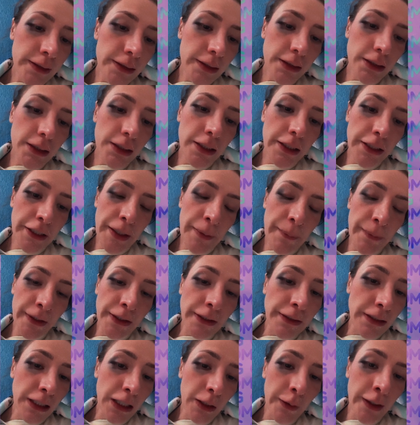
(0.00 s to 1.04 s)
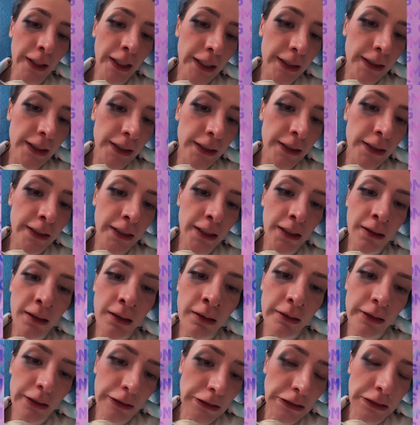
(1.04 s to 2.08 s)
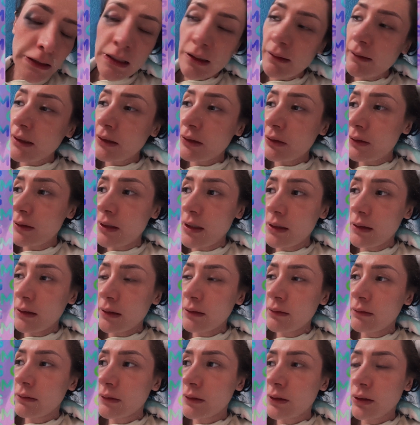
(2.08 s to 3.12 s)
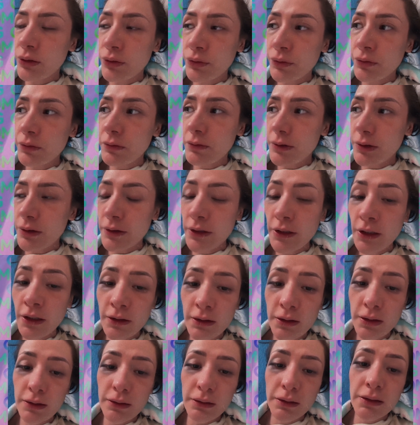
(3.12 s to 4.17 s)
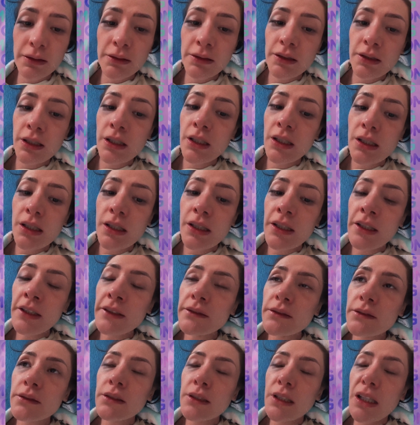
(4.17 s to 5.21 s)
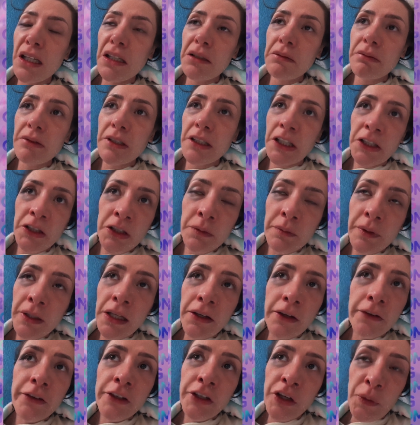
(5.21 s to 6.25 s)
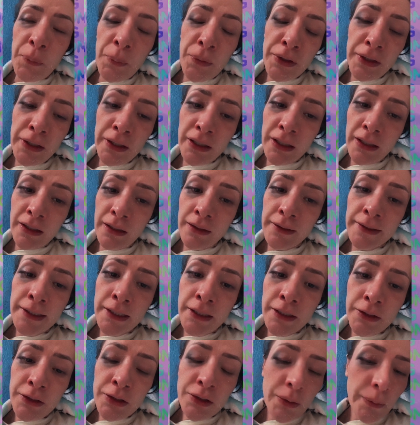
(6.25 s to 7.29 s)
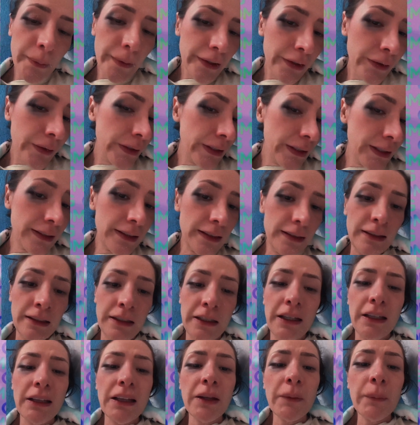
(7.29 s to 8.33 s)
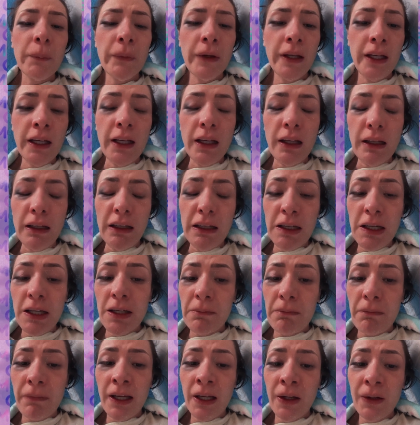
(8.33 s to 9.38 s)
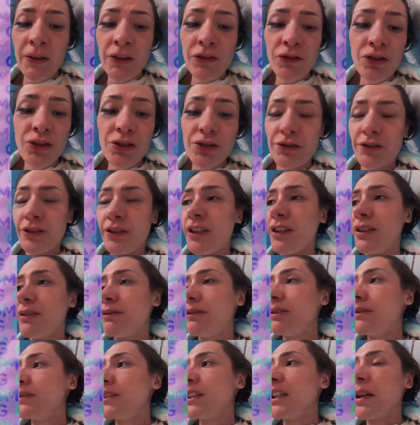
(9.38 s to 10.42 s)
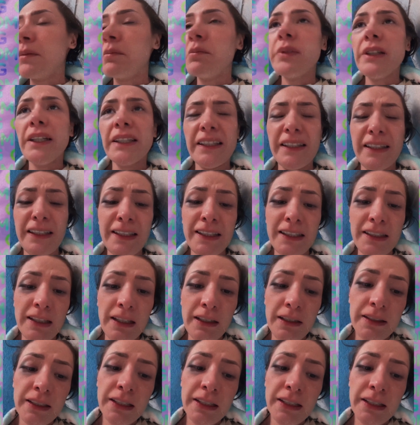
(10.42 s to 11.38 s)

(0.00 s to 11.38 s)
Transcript: Quiera me estaban atendiendo, estaba sola en un consultorio, muriéndome de frío porque yo vengo desde Zacatepec y vengo en City y en playita.